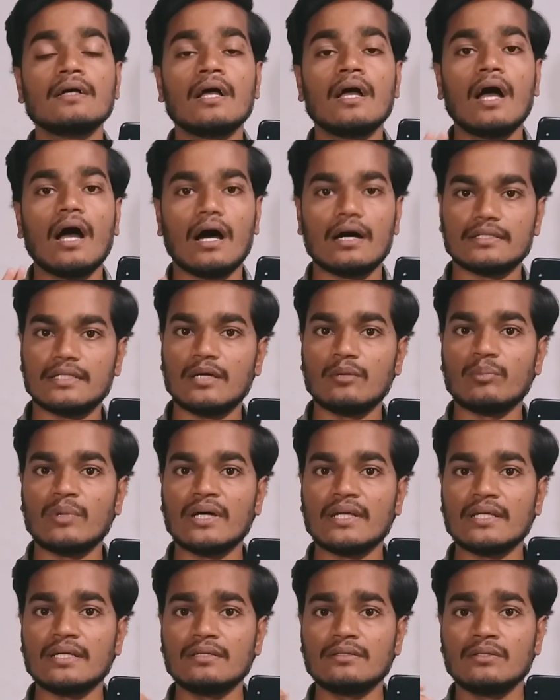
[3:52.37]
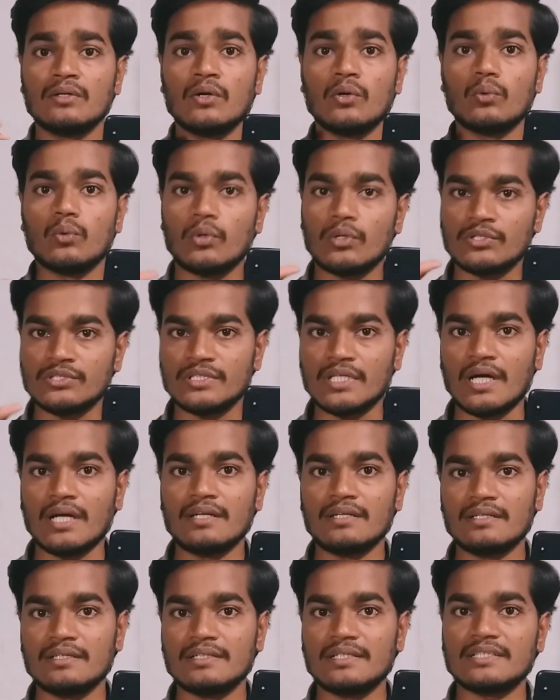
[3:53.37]
அதே மாதிரி ஒரு
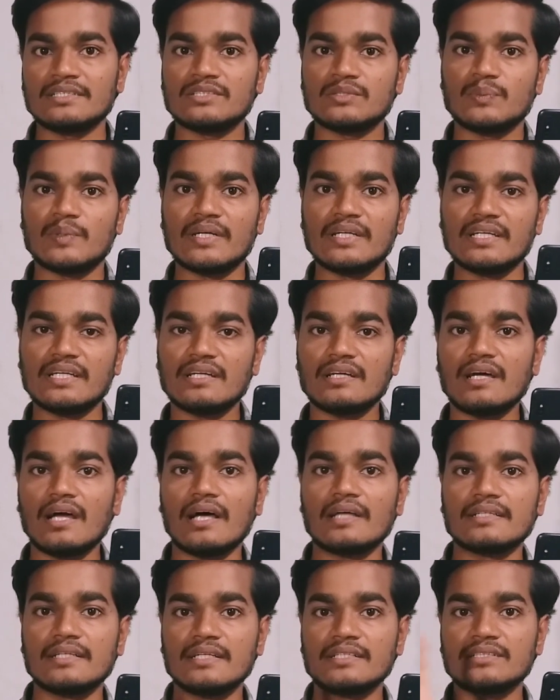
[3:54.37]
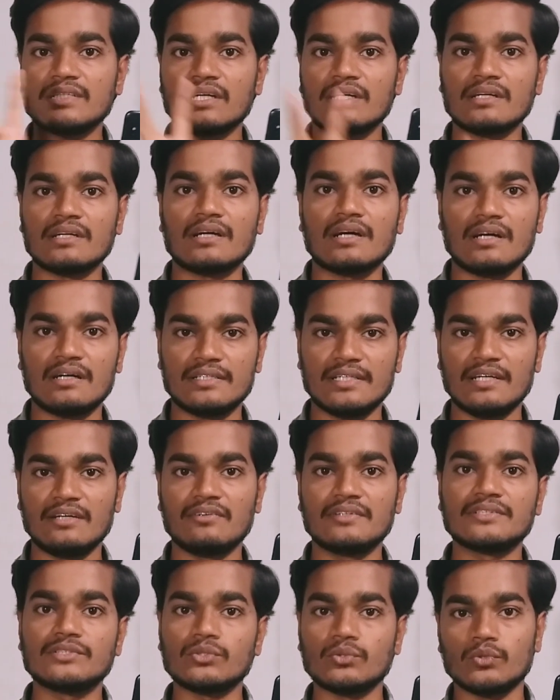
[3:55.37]
ஜானரை டச் பண்ணிட்டு அதே ஜானருக்கு அதே
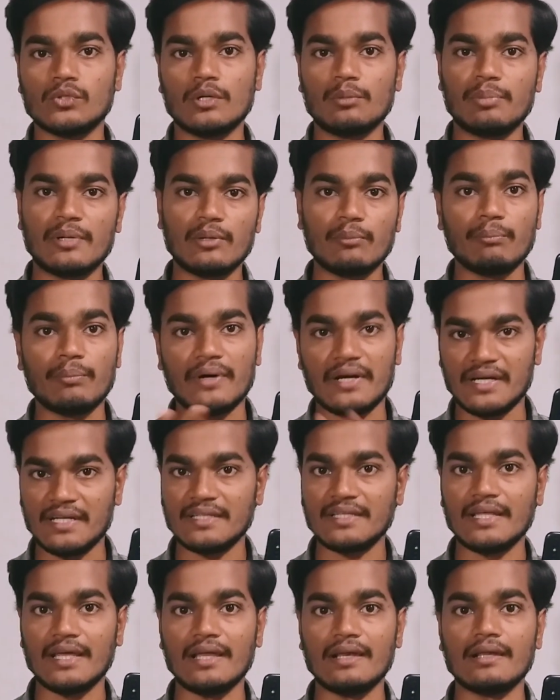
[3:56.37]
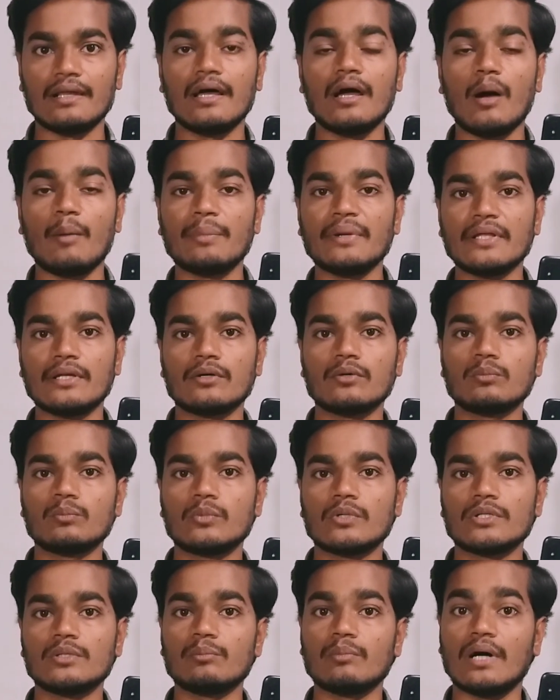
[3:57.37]
வச்சு இன்னொரு படம் பண்ணதே இல்லை அப்படி
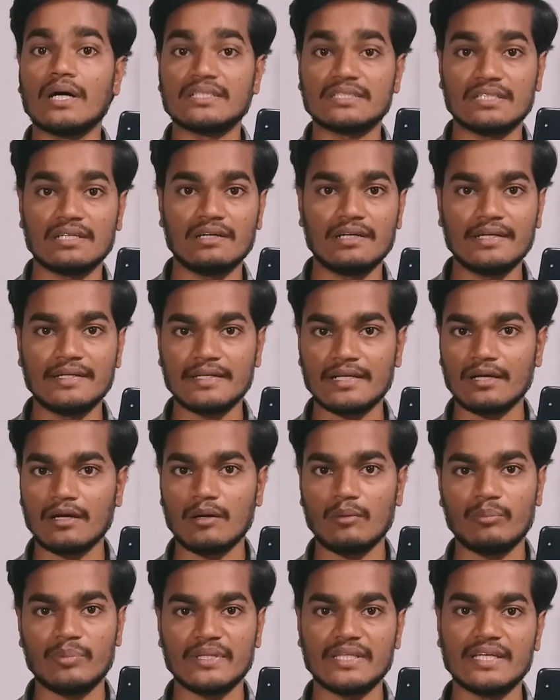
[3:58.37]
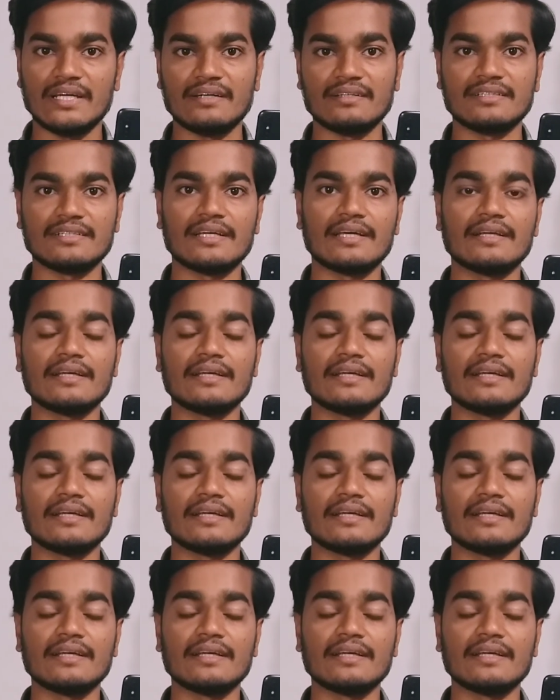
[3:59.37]
இருக்கும்போது மாஸ்டர்லே ட்ரக்கை பற்றி எடுத்துட்டாரு